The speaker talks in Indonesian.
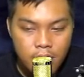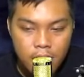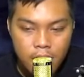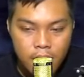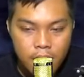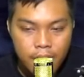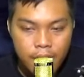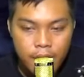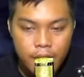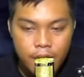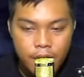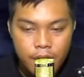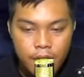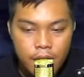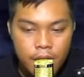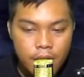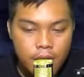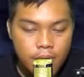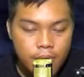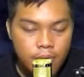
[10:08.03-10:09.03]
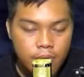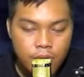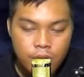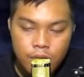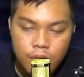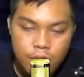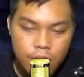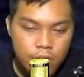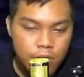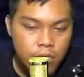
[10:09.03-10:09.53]
di video ini
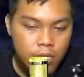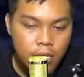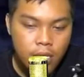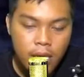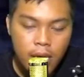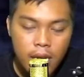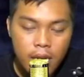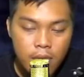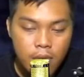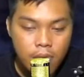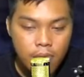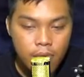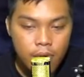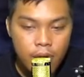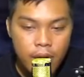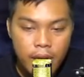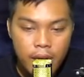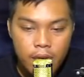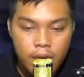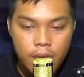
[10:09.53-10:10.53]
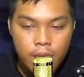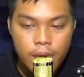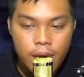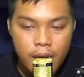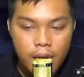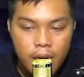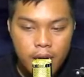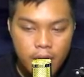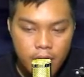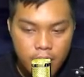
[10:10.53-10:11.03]
tembus ya 50 like gue
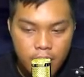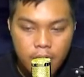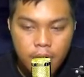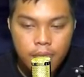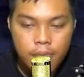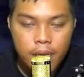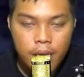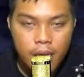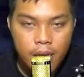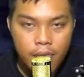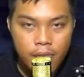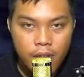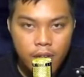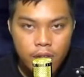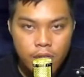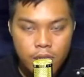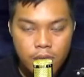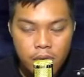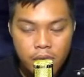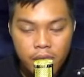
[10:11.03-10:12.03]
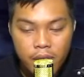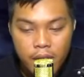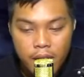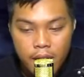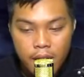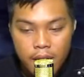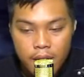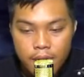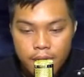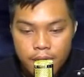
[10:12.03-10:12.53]
bakal bikin video sama Vian
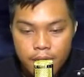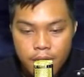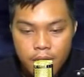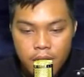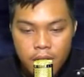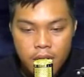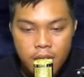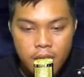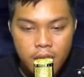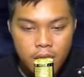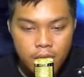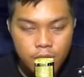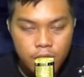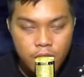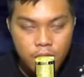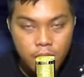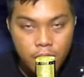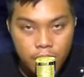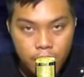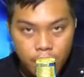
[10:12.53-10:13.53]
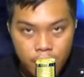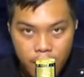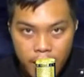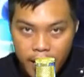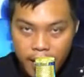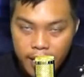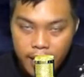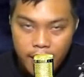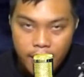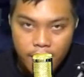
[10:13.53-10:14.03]
ya tembus 50
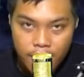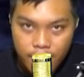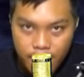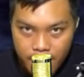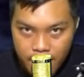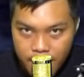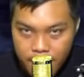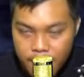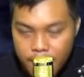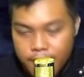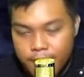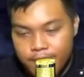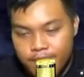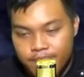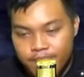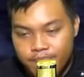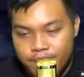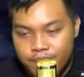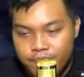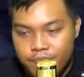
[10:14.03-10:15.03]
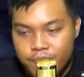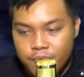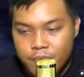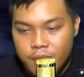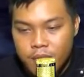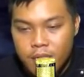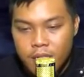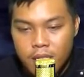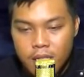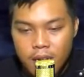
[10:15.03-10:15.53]
like ya oke okay?
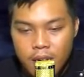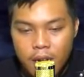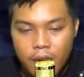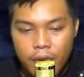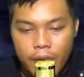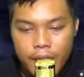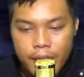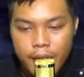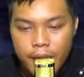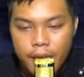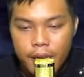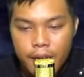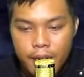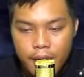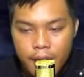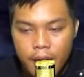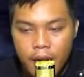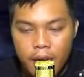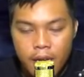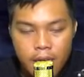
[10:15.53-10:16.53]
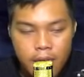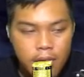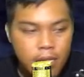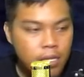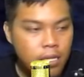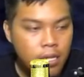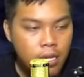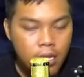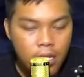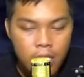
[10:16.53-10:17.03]
tentang DWC dan
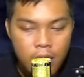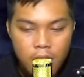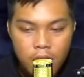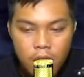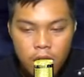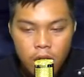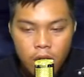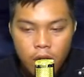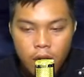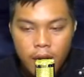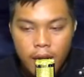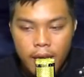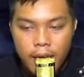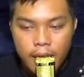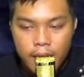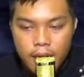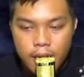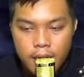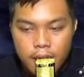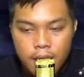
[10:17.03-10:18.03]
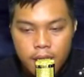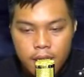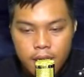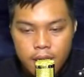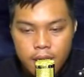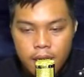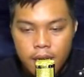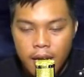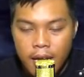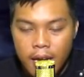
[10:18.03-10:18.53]
dog like
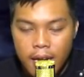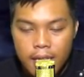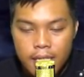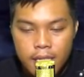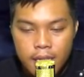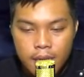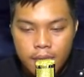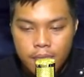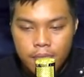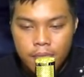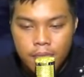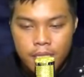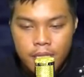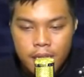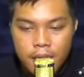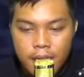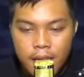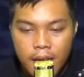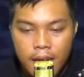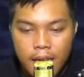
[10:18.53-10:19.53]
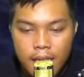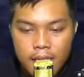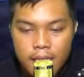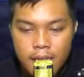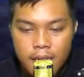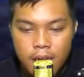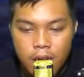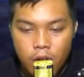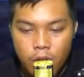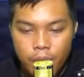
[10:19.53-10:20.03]
alasan beserta
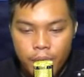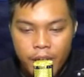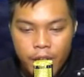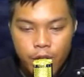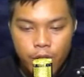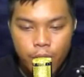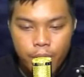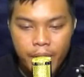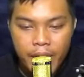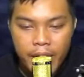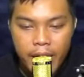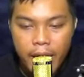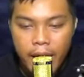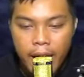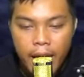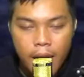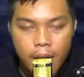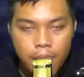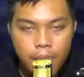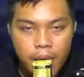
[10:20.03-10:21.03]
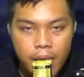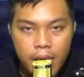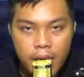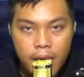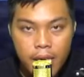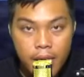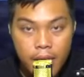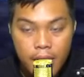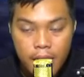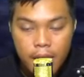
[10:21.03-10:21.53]
alasan dan opini-opini
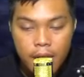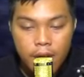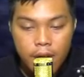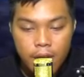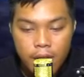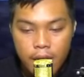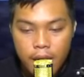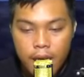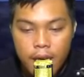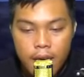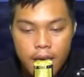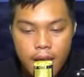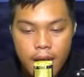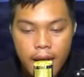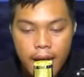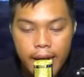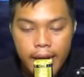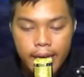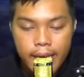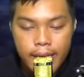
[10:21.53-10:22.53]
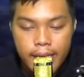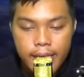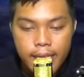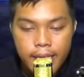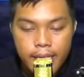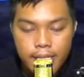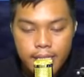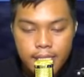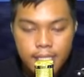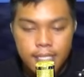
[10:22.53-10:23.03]
kami oke okay,
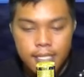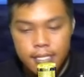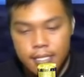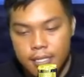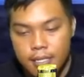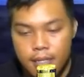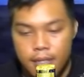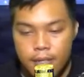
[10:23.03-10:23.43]
guys